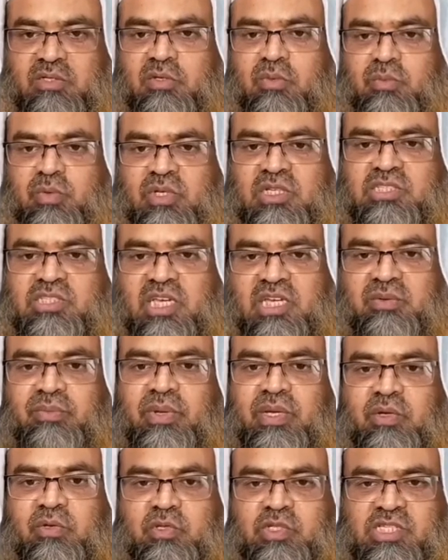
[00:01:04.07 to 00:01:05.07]
সম্পর্কে
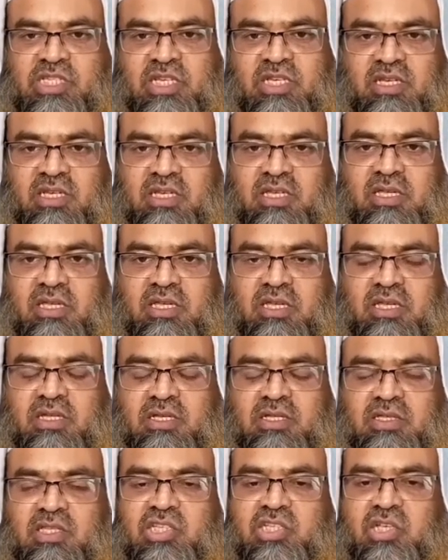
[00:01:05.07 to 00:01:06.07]
সার্টিফাই করেছেন
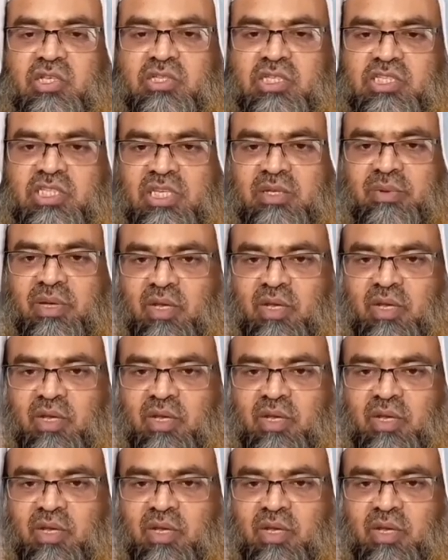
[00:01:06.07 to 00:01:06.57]
নিঃসন্দেহে তিনি